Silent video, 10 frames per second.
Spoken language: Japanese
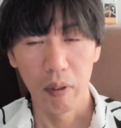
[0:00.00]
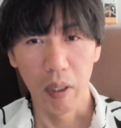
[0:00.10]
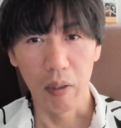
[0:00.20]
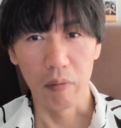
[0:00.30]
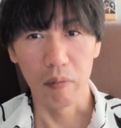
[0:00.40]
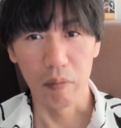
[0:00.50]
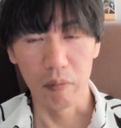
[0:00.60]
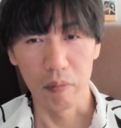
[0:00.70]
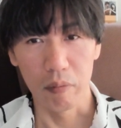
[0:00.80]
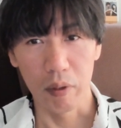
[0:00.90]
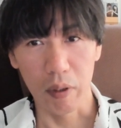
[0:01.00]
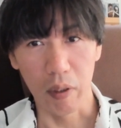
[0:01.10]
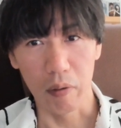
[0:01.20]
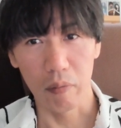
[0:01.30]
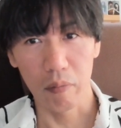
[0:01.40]
あの、なん
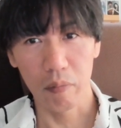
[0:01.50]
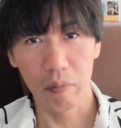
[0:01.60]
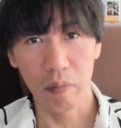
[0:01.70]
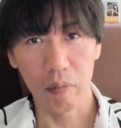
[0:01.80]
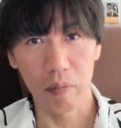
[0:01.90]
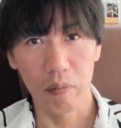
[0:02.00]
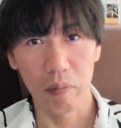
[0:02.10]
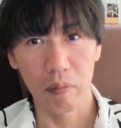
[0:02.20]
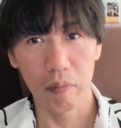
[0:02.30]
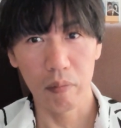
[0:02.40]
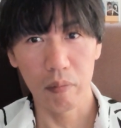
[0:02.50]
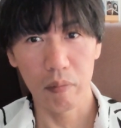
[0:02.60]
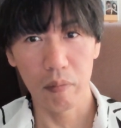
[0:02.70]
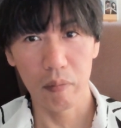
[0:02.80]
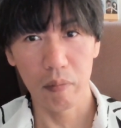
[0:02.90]
か、この
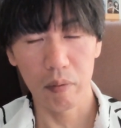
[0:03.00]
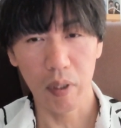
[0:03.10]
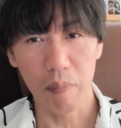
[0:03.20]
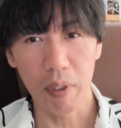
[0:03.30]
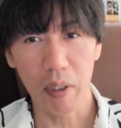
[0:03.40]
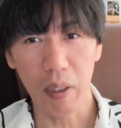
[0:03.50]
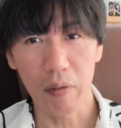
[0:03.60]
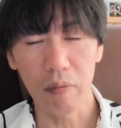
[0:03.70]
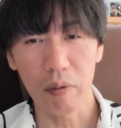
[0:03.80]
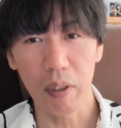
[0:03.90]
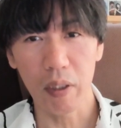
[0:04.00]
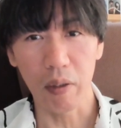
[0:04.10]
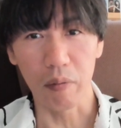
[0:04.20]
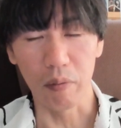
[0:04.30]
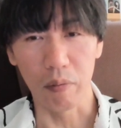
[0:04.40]
カメラ画像だけ
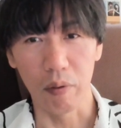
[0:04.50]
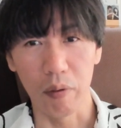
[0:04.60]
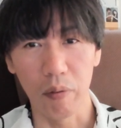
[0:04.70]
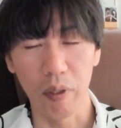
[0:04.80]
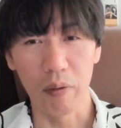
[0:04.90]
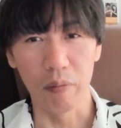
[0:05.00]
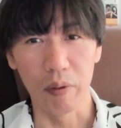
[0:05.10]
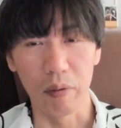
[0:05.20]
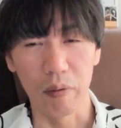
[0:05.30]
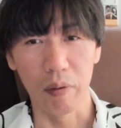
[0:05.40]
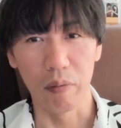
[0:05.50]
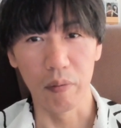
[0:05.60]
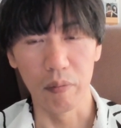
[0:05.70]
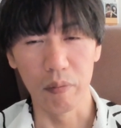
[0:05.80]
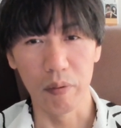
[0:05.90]
だとこれ撮れるんですけ
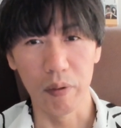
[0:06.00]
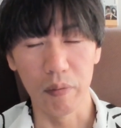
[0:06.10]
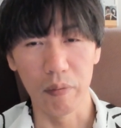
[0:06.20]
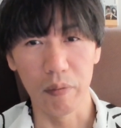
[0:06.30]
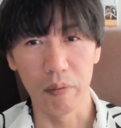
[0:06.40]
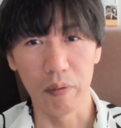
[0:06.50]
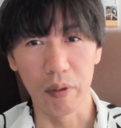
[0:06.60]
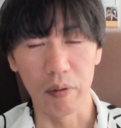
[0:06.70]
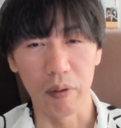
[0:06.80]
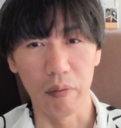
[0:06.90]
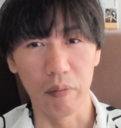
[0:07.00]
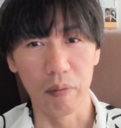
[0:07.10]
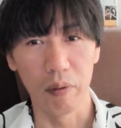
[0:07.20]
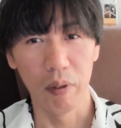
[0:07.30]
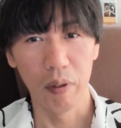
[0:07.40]
ど、写る、写るんですけど、
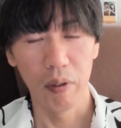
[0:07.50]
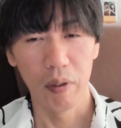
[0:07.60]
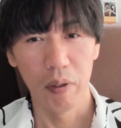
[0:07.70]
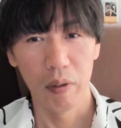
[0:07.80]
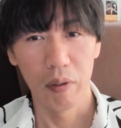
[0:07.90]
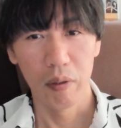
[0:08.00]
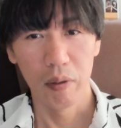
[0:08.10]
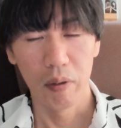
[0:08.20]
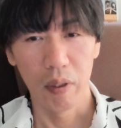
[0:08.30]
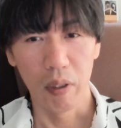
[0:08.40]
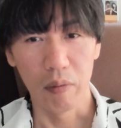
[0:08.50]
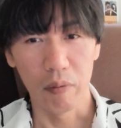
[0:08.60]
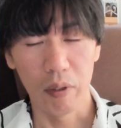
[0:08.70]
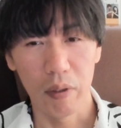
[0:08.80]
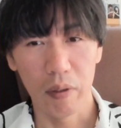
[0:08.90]
あ
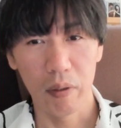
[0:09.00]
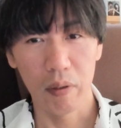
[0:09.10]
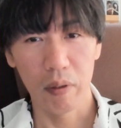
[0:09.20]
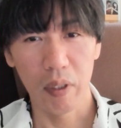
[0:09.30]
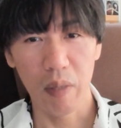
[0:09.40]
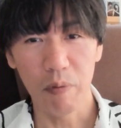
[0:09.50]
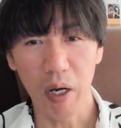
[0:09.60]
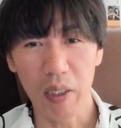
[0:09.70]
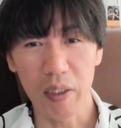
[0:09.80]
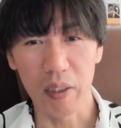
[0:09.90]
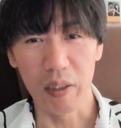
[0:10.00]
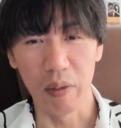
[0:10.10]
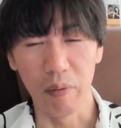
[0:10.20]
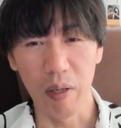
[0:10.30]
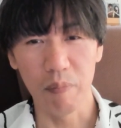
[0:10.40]
の、ゲーム配信
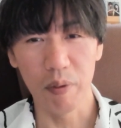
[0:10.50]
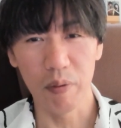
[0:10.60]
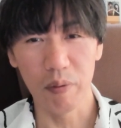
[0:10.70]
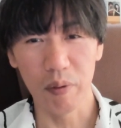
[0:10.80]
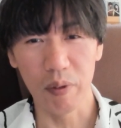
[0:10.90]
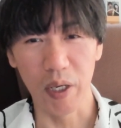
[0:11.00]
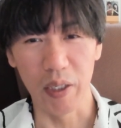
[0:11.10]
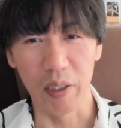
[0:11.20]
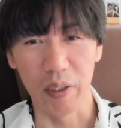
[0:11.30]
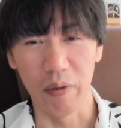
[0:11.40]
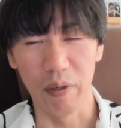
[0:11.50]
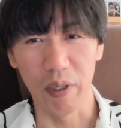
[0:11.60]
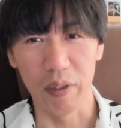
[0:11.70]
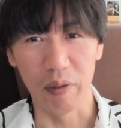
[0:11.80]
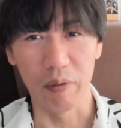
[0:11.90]
でワイプに移すやり方が分
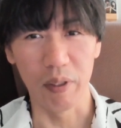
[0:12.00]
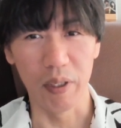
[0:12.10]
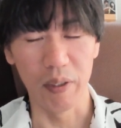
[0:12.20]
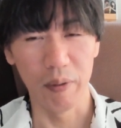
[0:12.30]
かんなくて